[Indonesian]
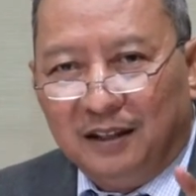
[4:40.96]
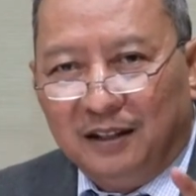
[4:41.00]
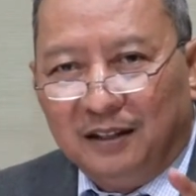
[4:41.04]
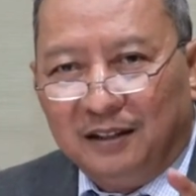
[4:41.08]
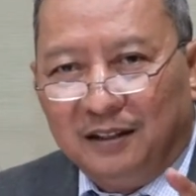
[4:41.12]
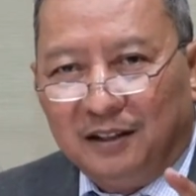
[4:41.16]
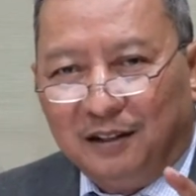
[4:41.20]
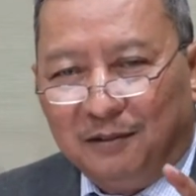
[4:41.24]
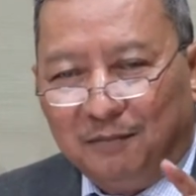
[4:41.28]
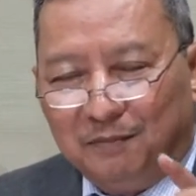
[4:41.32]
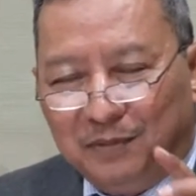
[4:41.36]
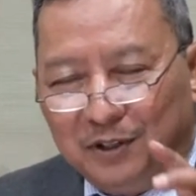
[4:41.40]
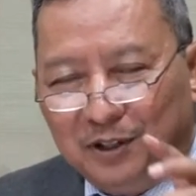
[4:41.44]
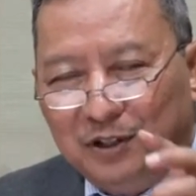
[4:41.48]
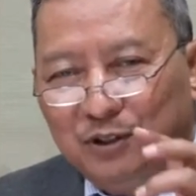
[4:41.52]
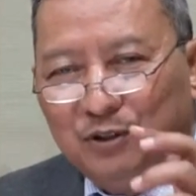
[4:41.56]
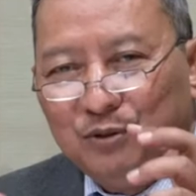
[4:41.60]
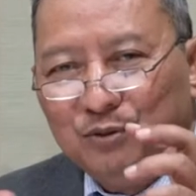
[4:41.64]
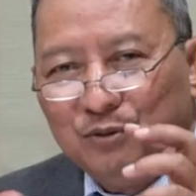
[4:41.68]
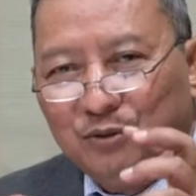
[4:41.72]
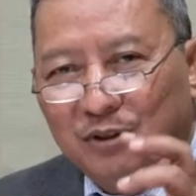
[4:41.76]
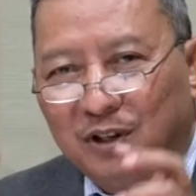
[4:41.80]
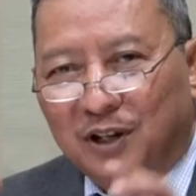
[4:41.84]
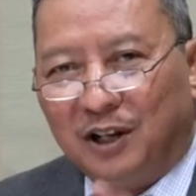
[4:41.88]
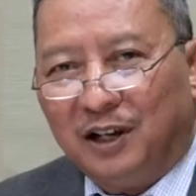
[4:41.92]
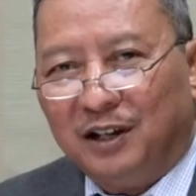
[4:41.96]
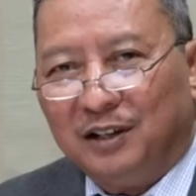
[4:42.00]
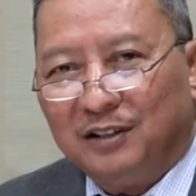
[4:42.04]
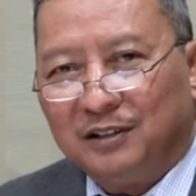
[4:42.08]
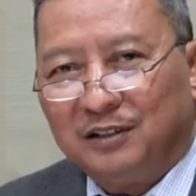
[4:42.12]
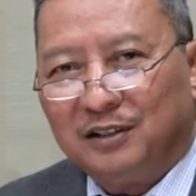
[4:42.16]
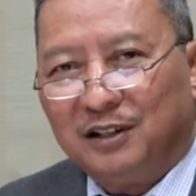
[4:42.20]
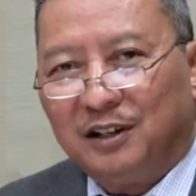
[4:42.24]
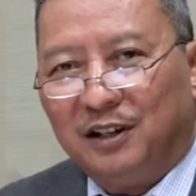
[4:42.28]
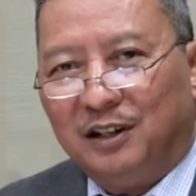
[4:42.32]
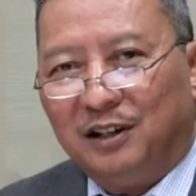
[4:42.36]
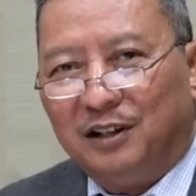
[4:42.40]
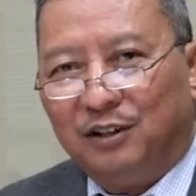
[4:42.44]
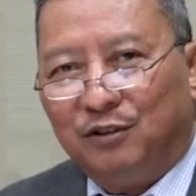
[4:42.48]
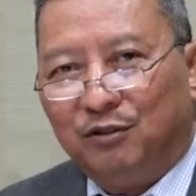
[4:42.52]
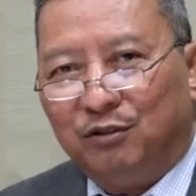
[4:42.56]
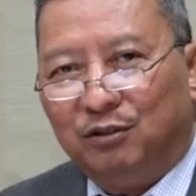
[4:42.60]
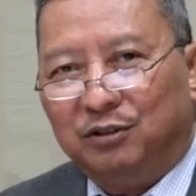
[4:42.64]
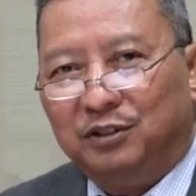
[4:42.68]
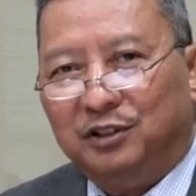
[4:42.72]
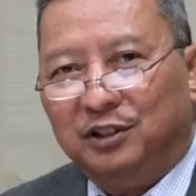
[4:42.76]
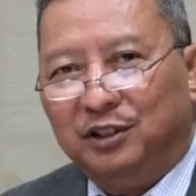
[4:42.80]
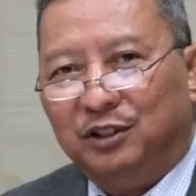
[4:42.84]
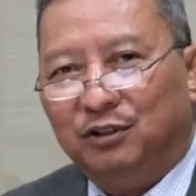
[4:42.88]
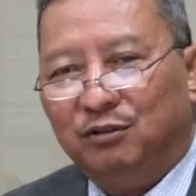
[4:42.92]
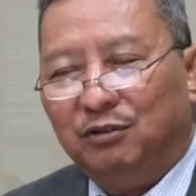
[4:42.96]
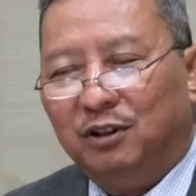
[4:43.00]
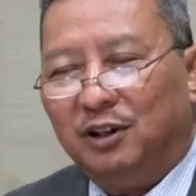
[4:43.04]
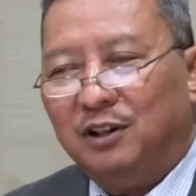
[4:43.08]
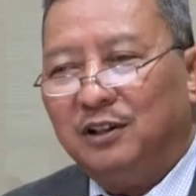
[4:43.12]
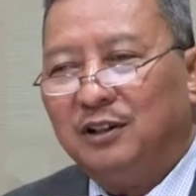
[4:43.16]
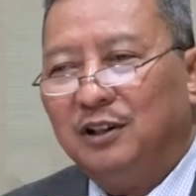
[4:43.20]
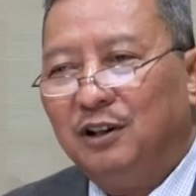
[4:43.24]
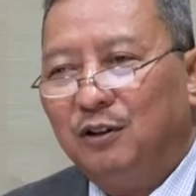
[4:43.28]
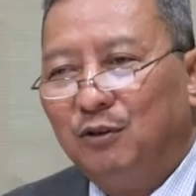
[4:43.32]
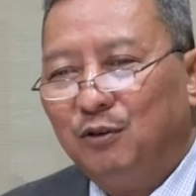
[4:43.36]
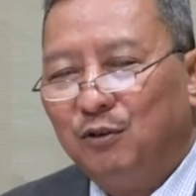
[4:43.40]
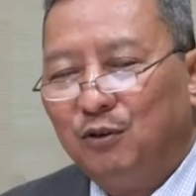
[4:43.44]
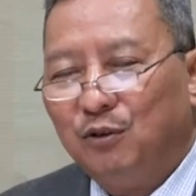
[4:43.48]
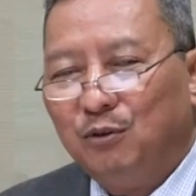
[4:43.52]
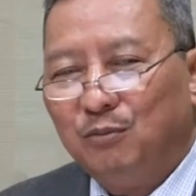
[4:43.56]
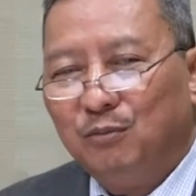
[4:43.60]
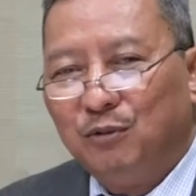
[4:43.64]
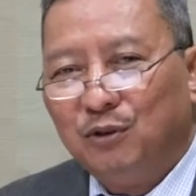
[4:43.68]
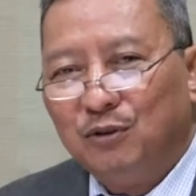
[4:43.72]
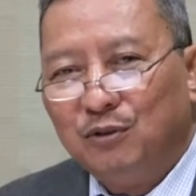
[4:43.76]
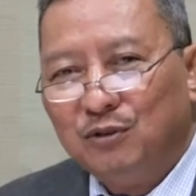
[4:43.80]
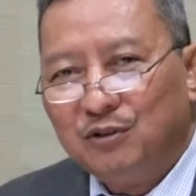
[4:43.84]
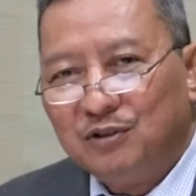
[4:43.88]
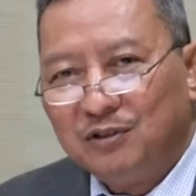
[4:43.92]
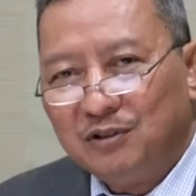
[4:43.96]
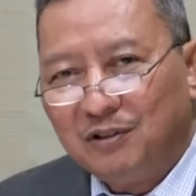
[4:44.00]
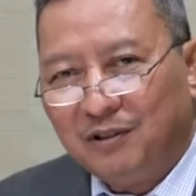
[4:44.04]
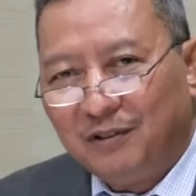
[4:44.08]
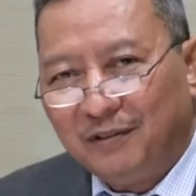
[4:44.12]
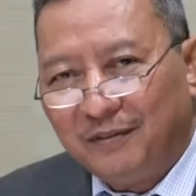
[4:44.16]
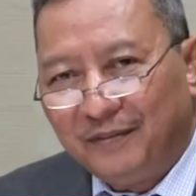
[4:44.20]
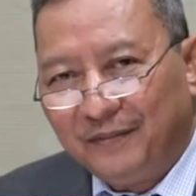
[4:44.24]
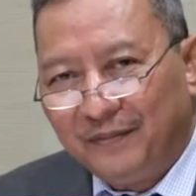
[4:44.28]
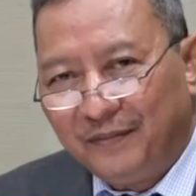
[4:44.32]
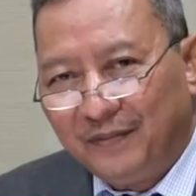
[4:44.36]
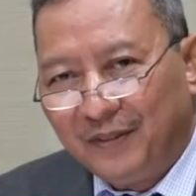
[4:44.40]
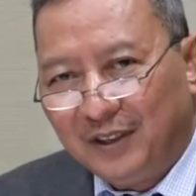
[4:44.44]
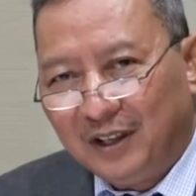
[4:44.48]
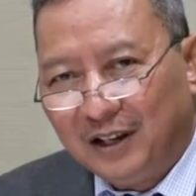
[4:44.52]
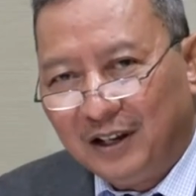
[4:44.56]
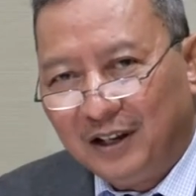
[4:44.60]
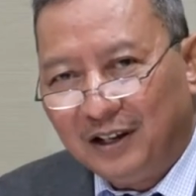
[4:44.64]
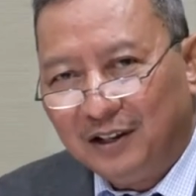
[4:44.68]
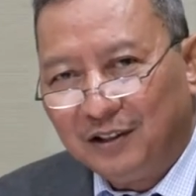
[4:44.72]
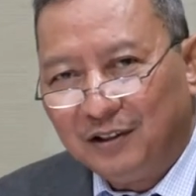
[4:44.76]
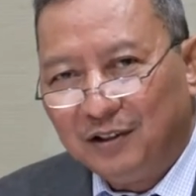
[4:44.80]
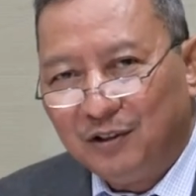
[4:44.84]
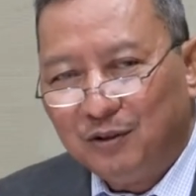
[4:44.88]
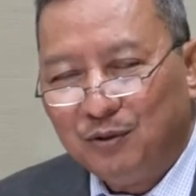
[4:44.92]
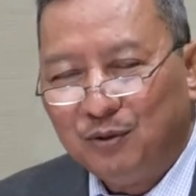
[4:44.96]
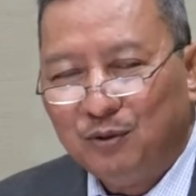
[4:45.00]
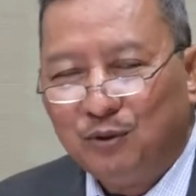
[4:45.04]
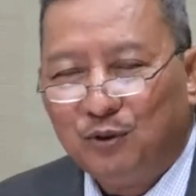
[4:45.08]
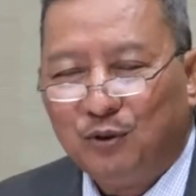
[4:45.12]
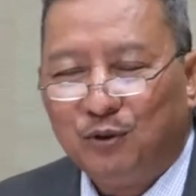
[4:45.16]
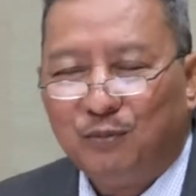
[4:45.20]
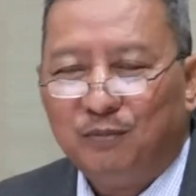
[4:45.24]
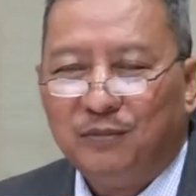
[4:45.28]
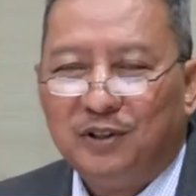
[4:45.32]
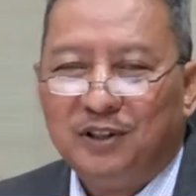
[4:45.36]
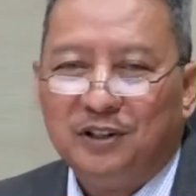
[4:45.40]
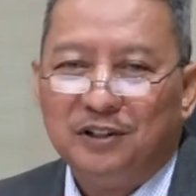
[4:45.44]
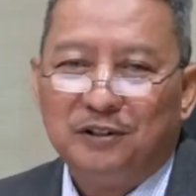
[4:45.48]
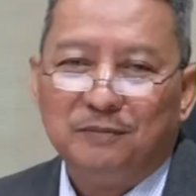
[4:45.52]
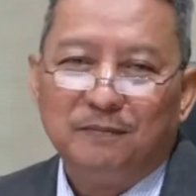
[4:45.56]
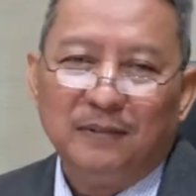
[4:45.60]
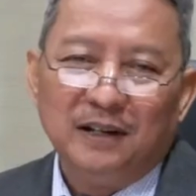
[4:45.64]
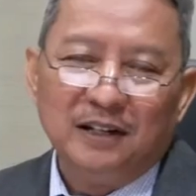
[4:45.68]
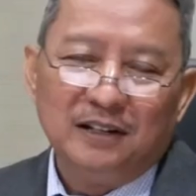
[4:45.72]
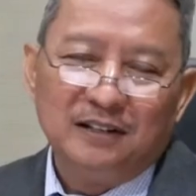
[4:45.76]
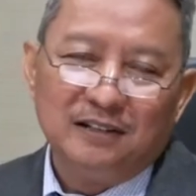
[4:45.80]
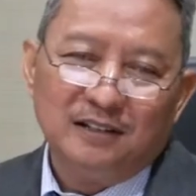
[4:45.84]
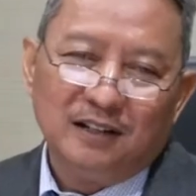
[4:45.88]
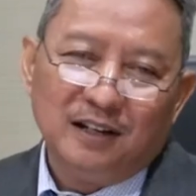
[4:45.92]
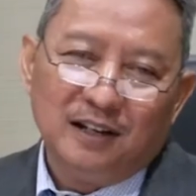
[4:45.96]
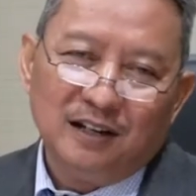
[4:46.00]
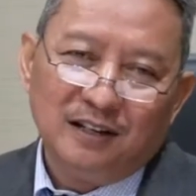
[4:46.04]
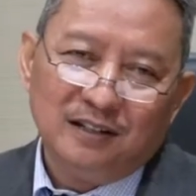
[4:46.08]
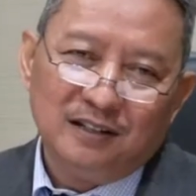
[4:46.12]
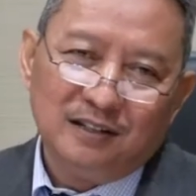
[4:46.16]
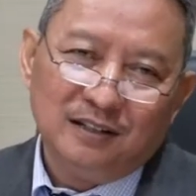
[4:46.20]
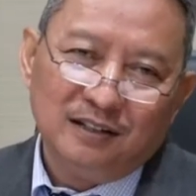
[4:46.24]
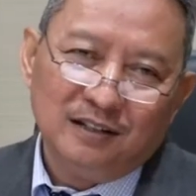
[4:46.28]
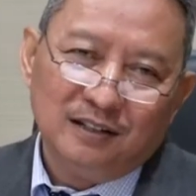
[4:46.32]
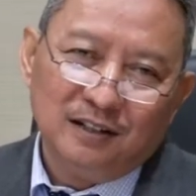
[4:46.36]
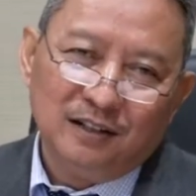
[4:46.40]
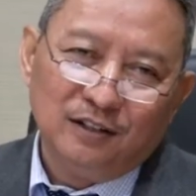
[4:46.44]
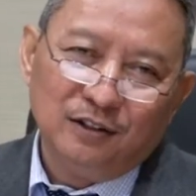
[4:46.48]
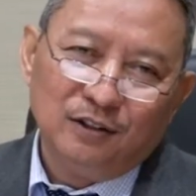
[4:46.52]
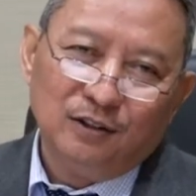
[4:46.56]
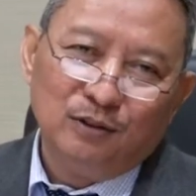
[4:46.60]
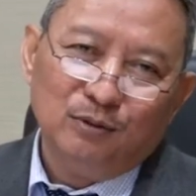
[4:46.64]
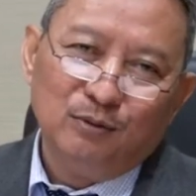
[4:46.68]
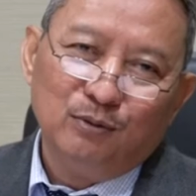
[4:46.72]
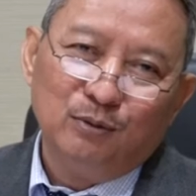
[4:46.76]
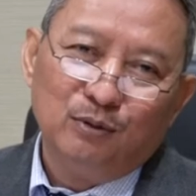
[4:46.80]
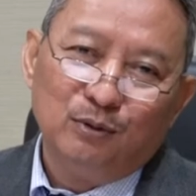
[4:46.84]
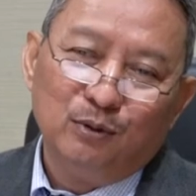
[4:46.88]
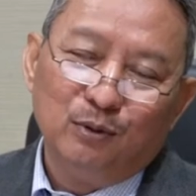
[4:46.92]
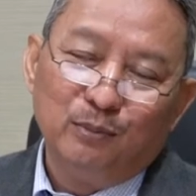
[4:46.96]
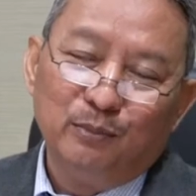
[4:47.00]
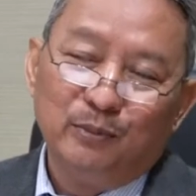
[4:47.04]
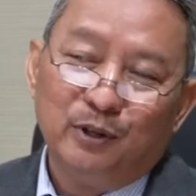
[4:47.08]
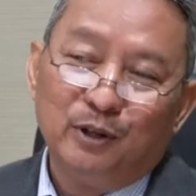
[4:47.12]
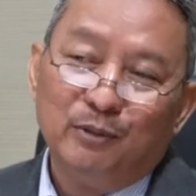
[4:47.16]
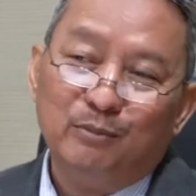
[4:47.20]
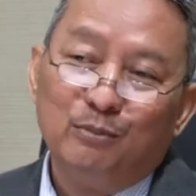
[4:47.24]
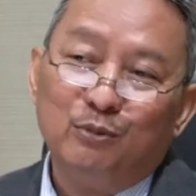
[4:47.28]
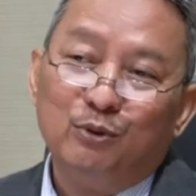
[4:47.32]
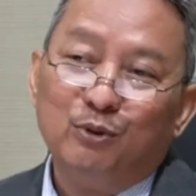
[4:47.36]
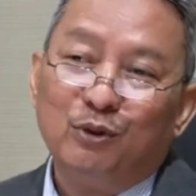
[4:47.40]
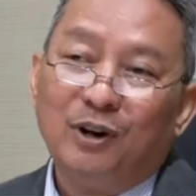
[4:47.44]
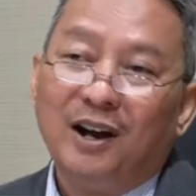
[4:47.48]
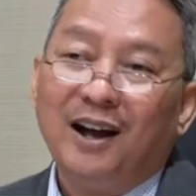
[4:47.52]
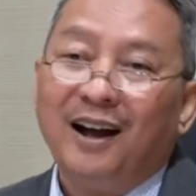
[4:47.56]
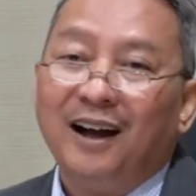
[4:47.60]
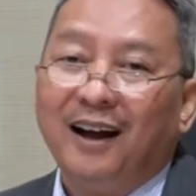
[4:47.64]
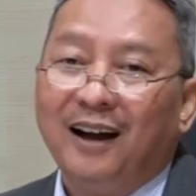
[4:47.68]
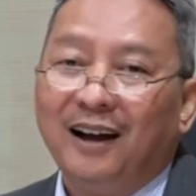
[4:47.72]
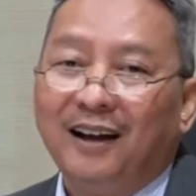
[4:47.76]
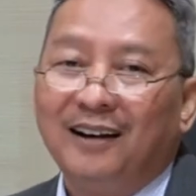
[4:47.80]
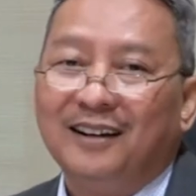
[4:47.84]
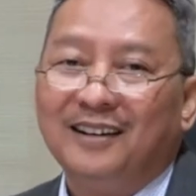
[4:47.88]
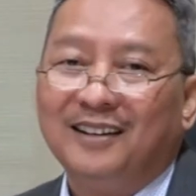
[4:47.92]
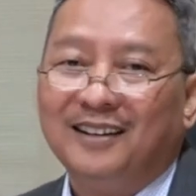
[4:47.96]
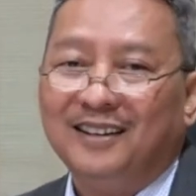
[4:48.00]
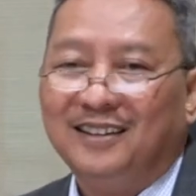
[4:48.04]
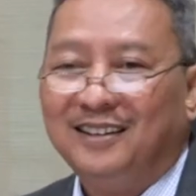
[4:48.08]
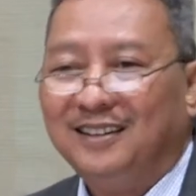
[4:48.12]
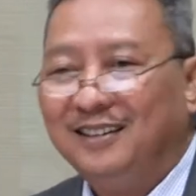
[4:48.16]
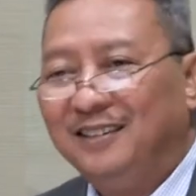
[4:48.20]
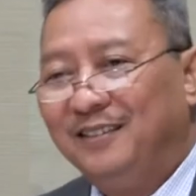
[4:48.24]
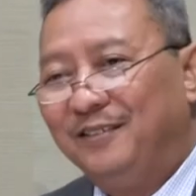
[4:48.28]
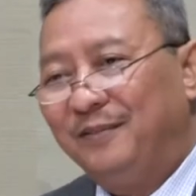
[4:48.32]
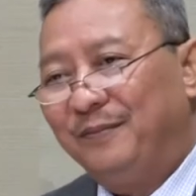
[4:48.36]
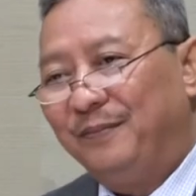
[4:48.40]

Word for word: tapi juga sekaligus itu ada hukum rusuh atau hukum dispensasi atau hukum kemurahan gitu.